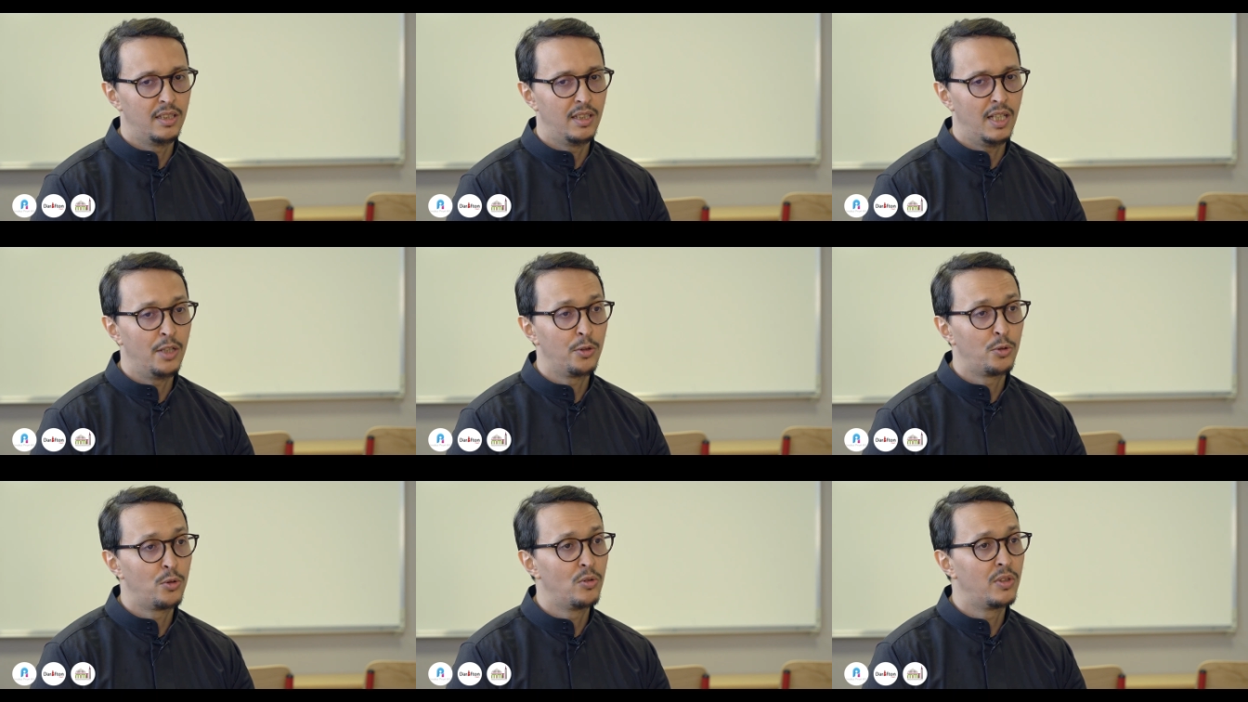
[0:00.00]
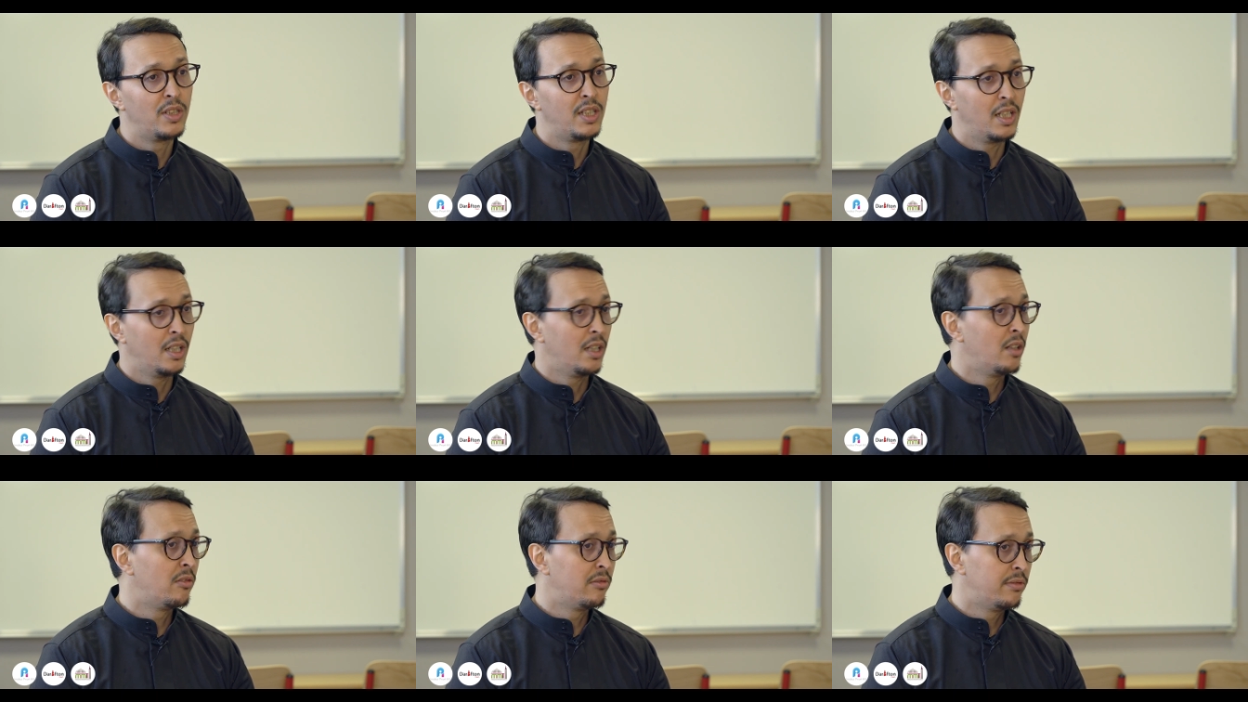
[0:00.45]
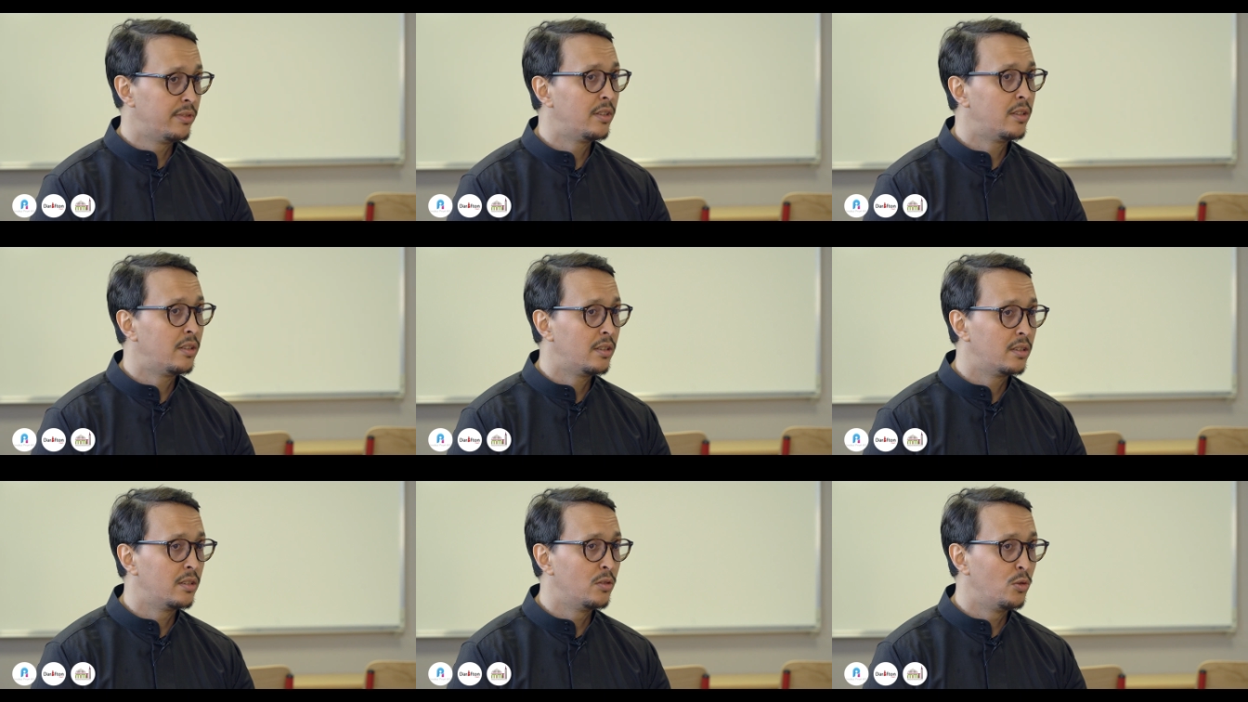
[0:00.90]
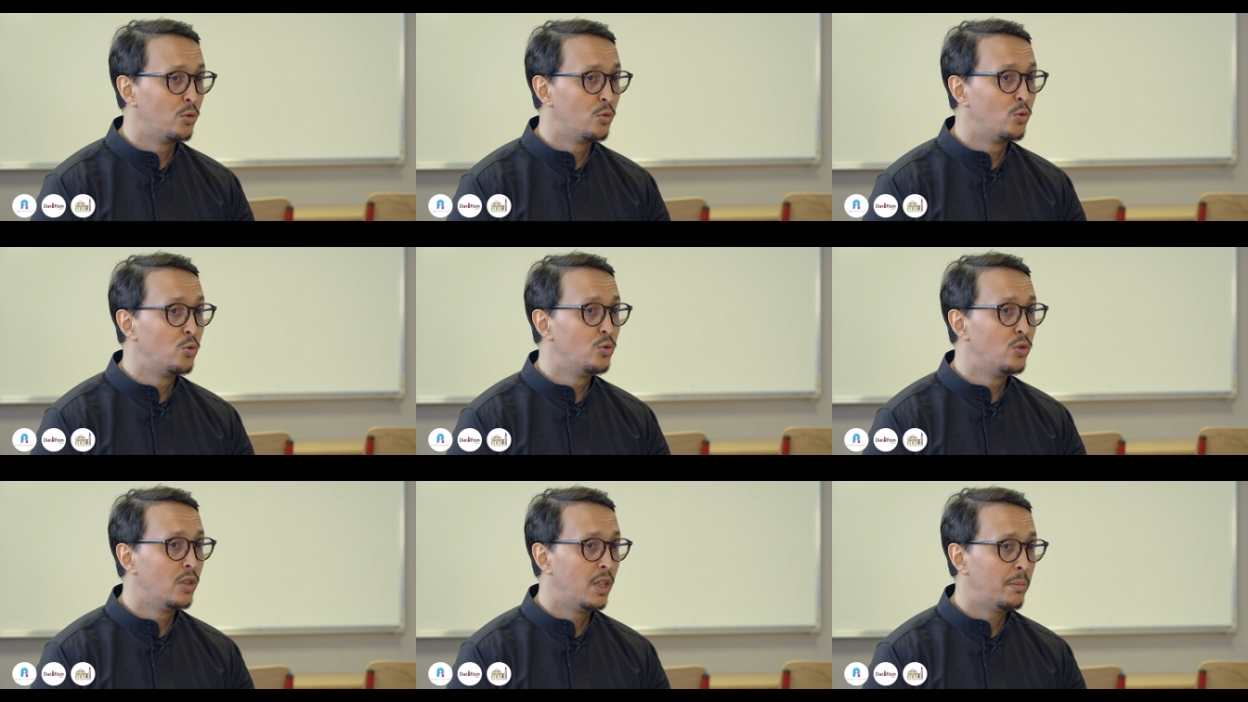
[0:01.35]
et, inculquer à l'enfant le
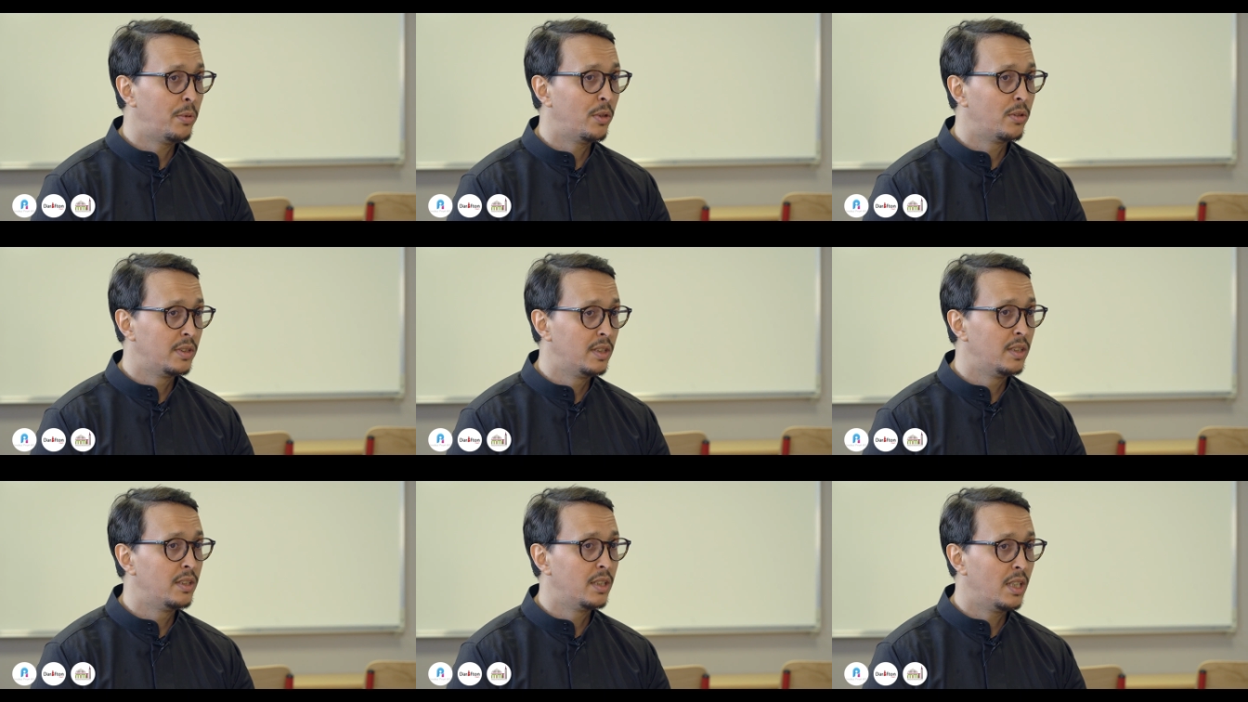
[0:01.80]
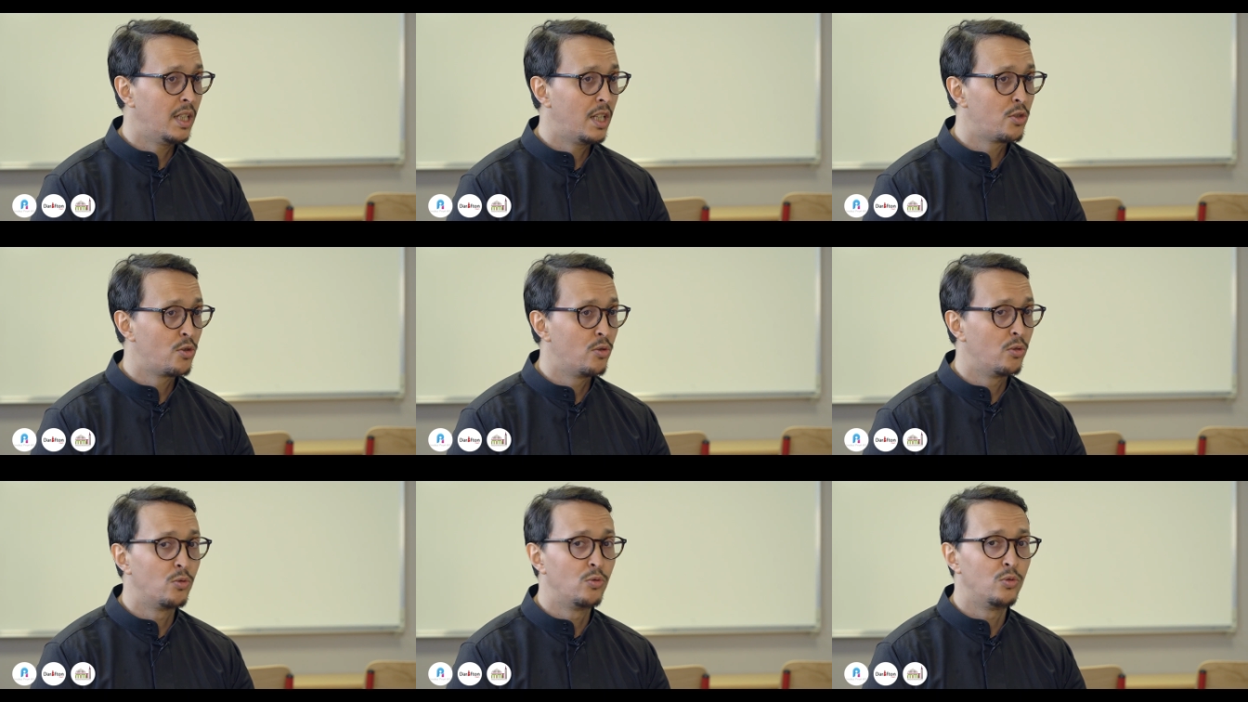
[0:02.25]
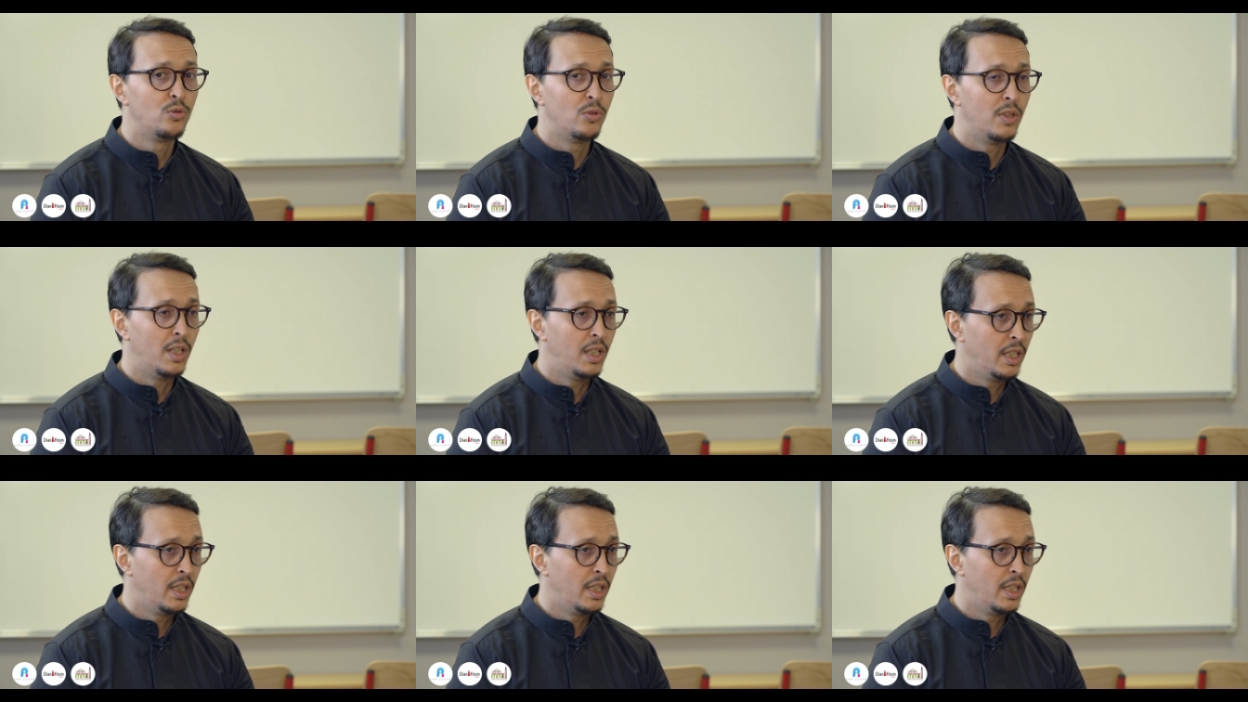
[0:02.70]
goût de l'apprentissage, le goût de la